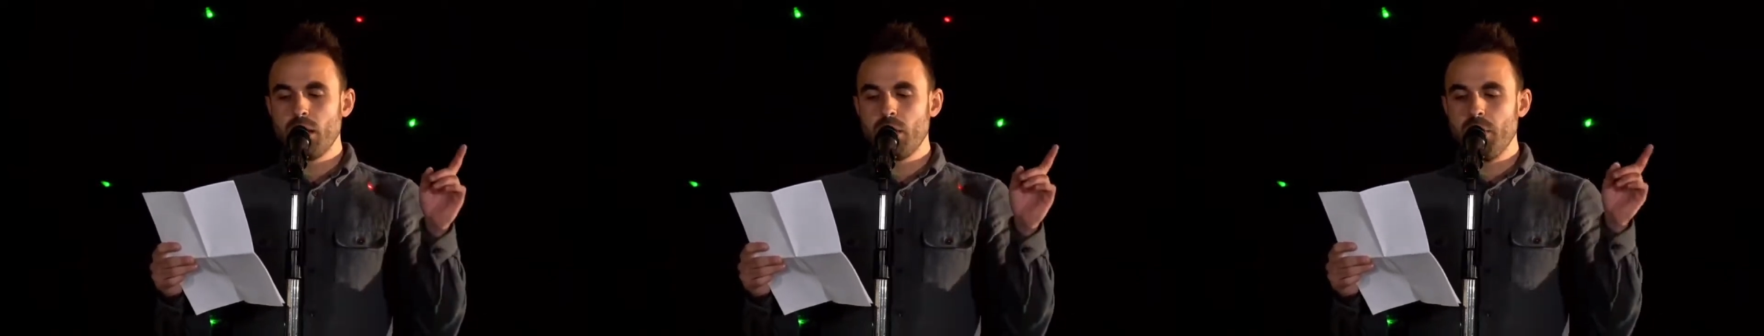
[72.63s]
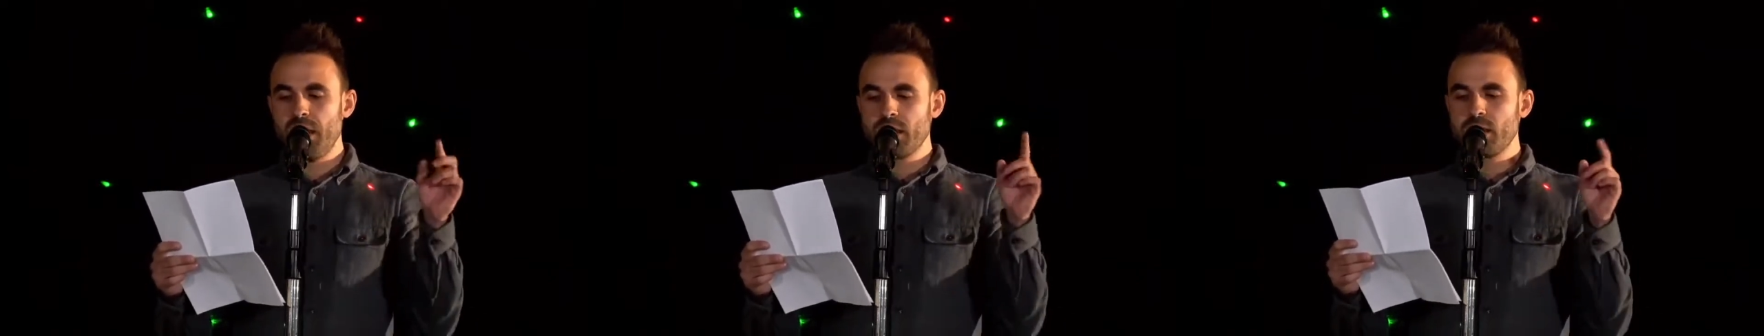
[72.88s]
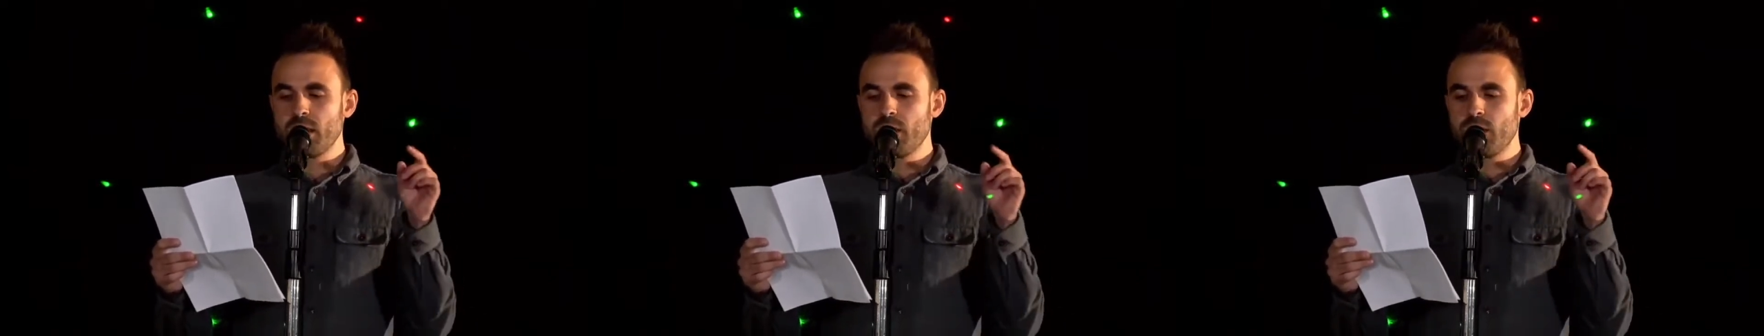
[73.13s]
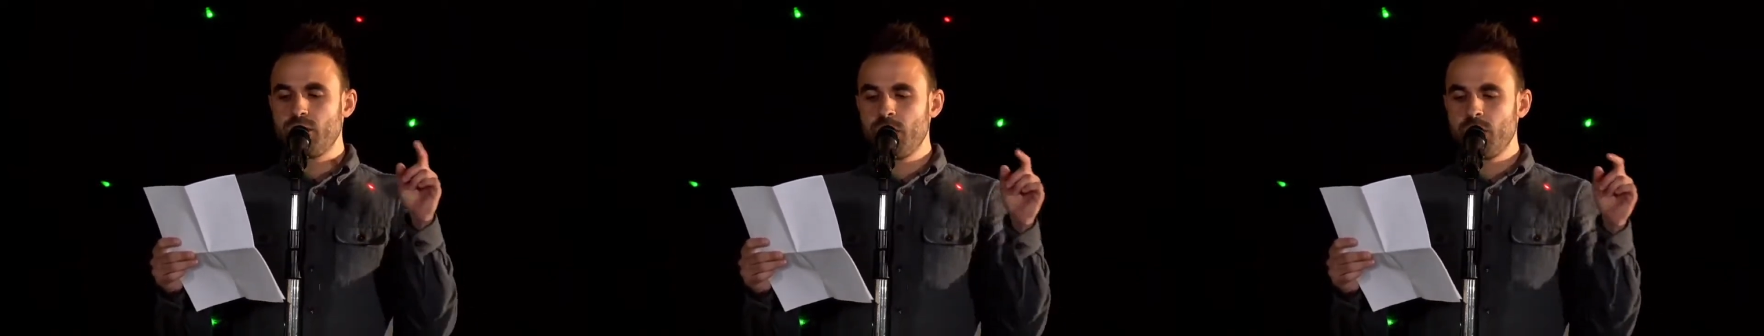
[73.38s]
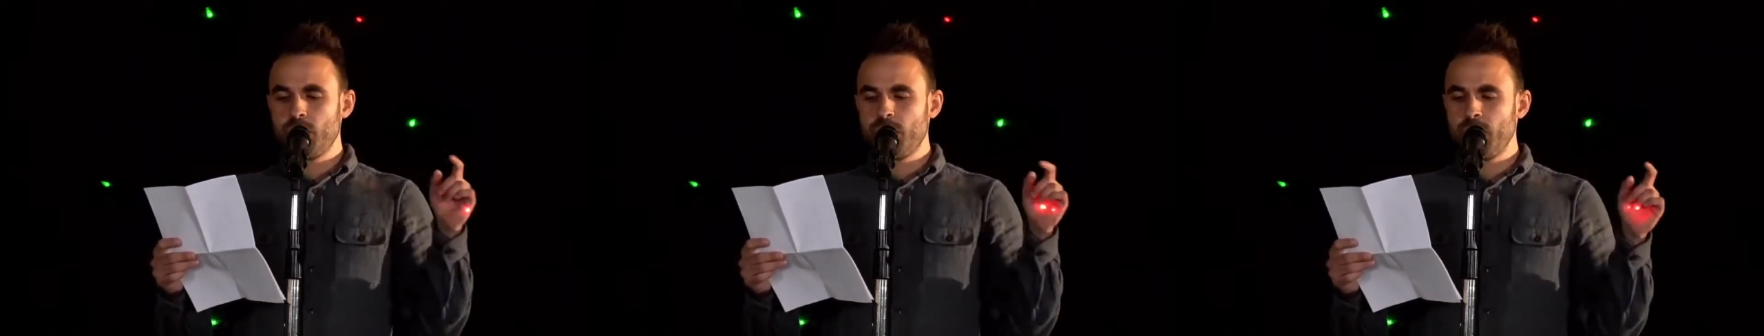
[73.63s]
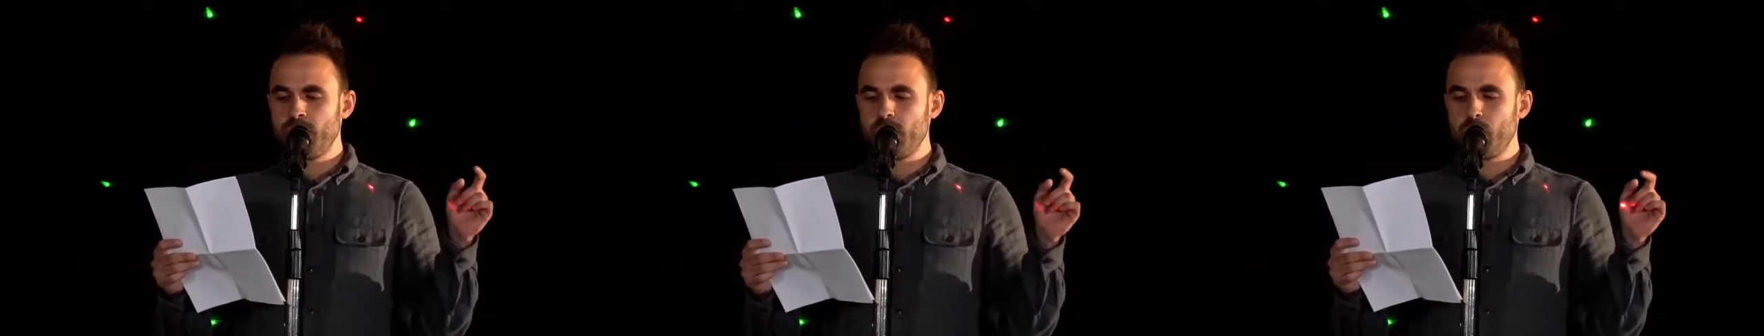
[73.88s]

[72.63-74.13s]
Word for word: Mindestens 55